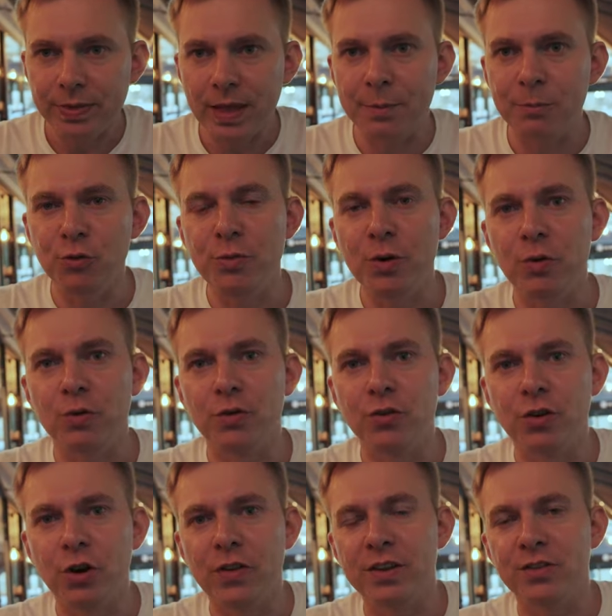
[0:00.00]
Jakbyś miał
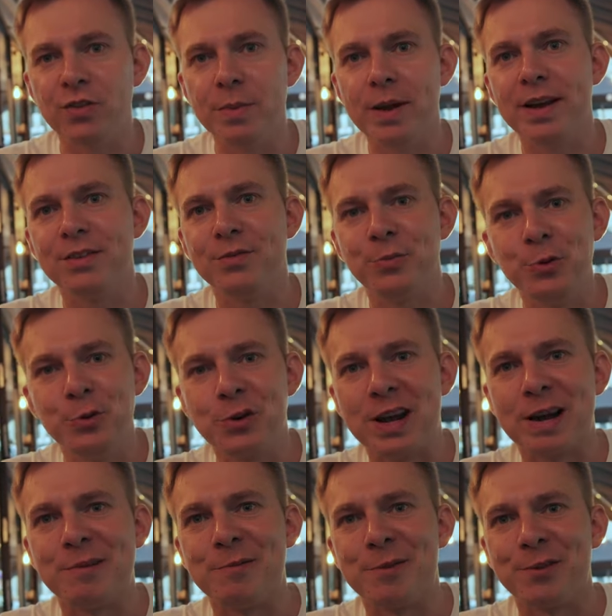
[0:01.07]
środek ziemniaka z
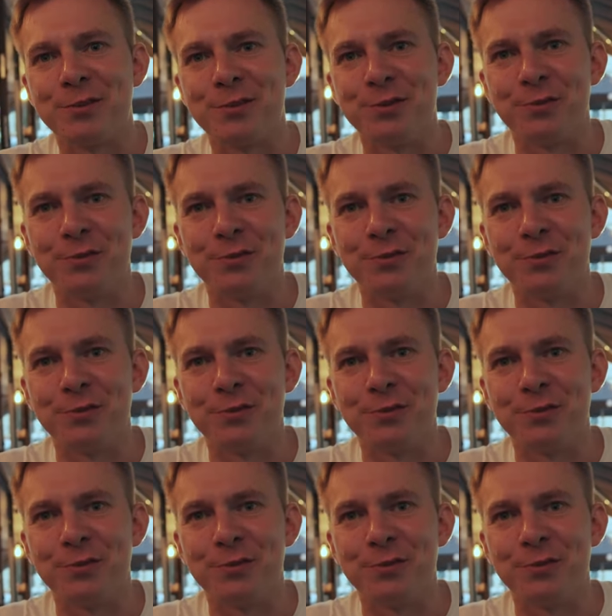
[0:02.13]
bundurka, po prostu